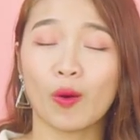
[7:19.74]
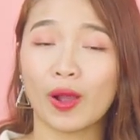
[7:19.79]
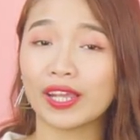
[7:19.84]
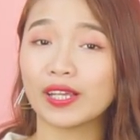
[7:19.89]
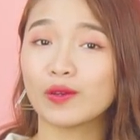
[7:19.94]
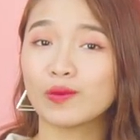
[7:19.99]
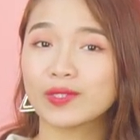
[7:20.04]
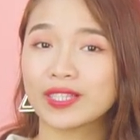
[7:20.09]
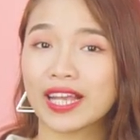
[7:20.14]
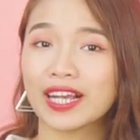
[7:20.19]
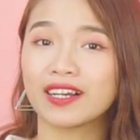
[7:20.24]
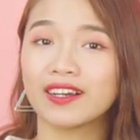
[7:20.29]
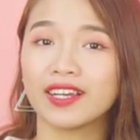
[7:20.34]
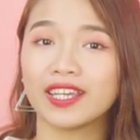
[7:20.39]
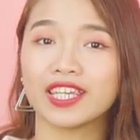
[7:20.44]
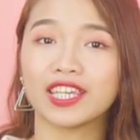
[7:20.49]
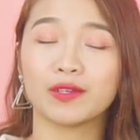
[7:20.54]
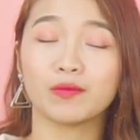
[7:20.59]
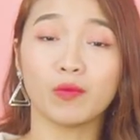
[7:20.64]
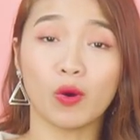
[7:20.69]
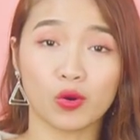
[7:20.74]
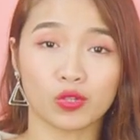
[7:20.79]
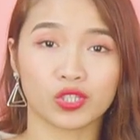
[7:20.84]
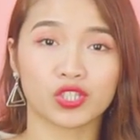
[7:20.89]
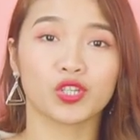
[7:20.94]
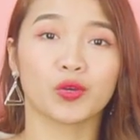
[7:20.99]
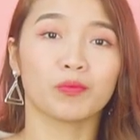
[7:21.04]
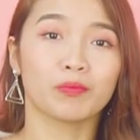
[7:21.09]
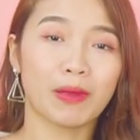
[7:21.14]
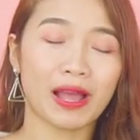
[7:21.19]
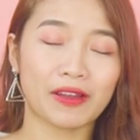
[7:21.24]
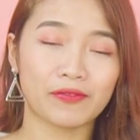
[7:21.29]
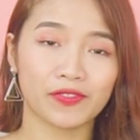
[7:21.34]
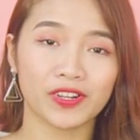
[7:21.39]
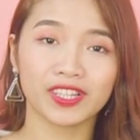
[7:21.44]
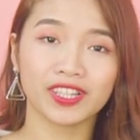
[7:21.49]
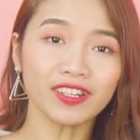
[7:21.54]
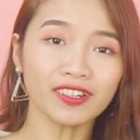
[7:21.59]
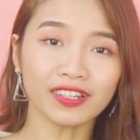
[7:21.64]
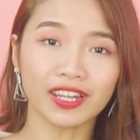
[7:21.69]
Oanh cũng sẽ gợi ý một trong 3
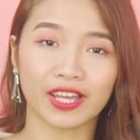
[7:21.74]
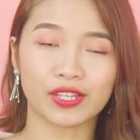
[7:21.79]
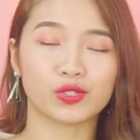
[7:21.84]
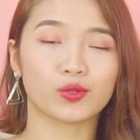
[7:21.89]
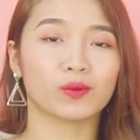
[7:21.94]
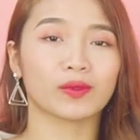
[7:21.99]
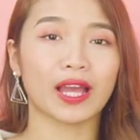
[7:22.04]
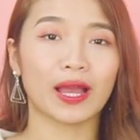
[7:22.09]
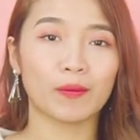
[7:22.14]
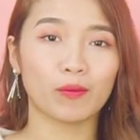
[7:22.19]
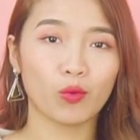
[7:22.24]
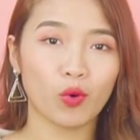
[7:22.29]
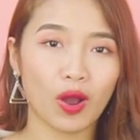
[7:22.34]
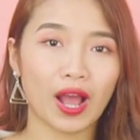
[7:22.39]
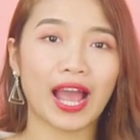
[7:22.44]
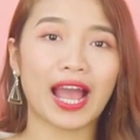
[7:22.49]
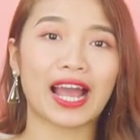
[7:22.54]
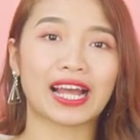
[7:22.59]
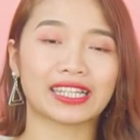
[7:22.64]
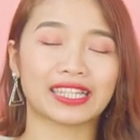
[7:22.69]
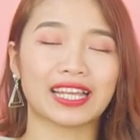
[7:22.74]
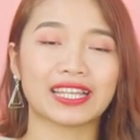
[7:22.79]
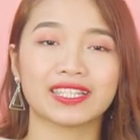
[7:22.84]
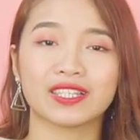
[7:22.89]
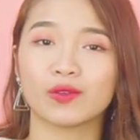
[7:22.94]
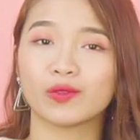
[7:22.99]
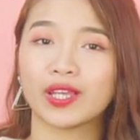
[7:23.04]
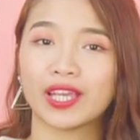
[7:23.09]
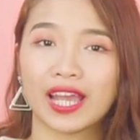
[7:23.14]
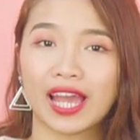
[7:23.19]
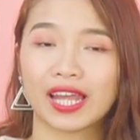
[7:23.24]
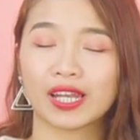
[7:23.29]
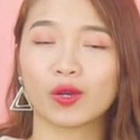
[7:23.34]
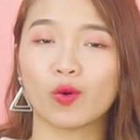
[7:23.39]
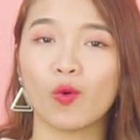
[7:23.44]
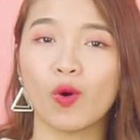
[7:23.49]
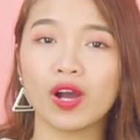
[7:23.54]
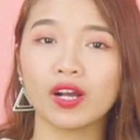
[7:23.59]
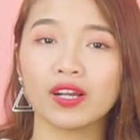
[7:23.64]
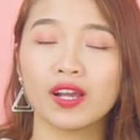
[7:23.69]
phương thức để chúng ta mua hàng tại siêu thị Hàn
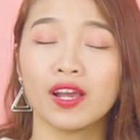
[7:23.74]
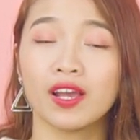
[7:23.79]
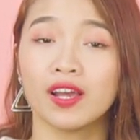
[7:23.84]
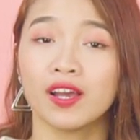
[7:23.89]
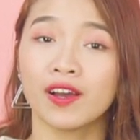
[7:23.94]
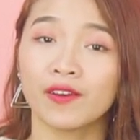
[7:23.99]
Quốc.